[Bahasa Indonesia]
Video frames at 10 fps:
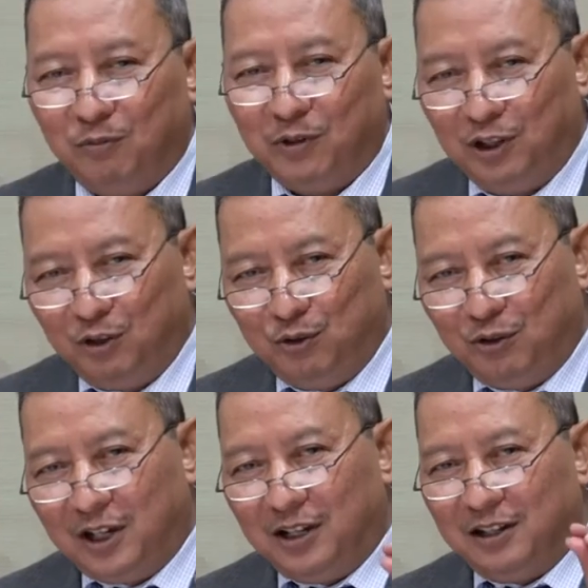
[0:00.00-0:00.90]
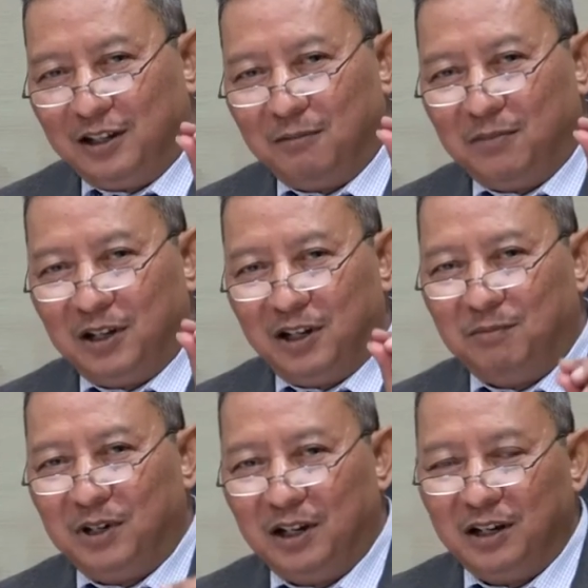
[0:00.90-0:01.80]
Begitu juga antara maghrib
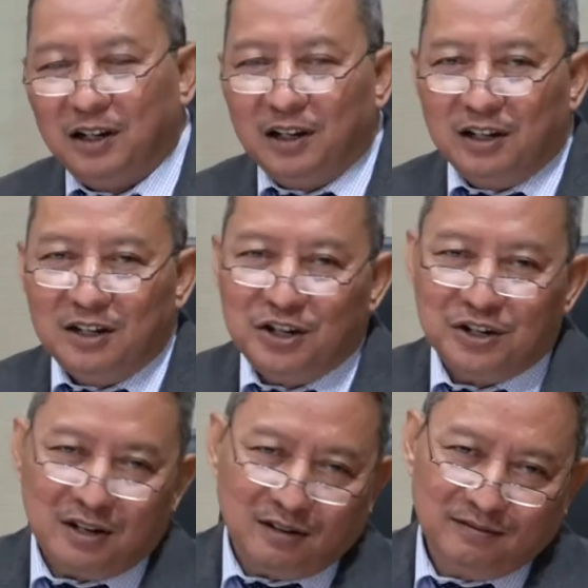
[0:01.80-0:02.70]
dengan isya.